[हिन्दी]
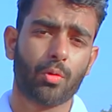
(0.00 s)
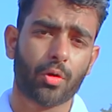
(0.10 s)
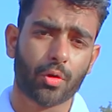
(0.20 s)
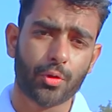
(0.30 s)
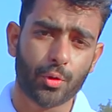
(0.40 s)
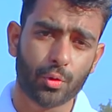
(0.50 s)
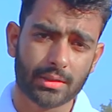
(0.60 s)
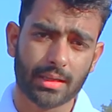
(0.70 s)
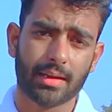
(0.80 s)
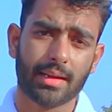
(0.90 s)
मोड को
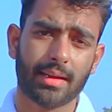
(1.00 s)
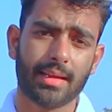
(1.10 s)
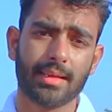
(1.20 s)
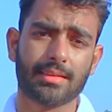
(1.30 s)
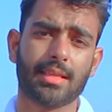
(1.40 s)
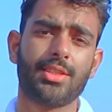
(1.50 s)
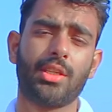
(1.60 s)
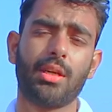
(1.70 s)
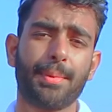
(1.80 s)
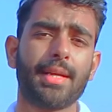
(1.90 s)
यूज़ करने के लिए इसका
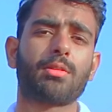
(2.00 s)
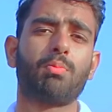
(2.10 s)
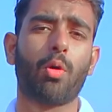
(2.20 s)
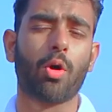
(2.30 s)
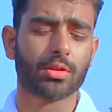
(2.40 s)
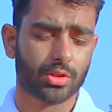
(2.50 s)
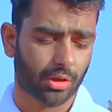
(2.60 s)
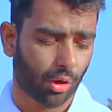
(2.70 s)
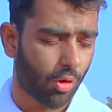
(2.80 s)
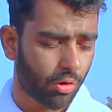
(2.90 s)
जीपीएस बहुत
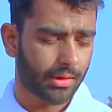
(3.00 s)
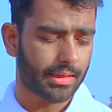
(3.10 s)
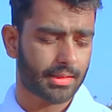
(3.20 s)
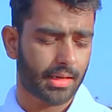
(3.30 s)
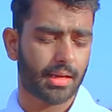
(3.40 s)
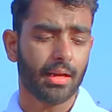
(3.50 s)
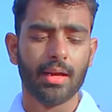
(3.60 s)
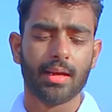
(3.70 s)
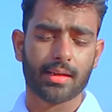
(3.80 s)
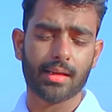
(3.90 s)
स्ट्रॉन्ग होना चाहिए
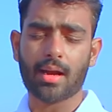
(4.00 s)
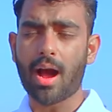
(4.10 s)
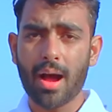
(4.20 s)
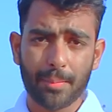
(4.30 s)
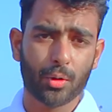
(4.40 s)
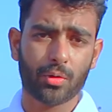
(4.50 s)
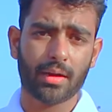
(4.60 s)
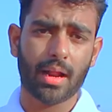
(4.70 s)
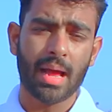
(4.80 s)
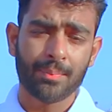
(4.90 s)
कि कहाँ पे उड़
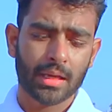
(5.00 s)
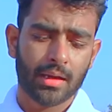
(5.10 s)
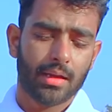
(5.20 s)
रहा है